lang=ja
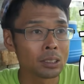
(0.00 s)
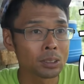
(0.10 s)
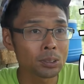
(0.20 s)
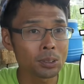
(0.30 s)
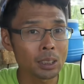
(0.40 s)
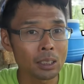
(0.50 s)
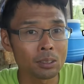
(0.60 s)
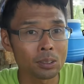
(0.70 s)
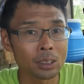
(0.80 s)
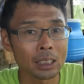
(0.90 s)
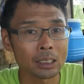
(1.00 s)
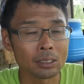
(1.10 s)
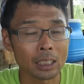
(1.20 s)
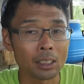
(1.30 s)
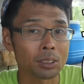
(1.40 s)
そう、条件をクリアす
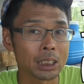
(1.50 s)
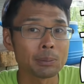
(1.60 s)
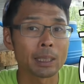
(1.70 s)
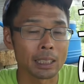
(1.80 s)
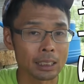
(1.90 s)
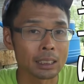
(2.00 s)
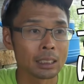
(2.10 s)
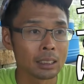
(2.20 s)
るのが結構シビアです。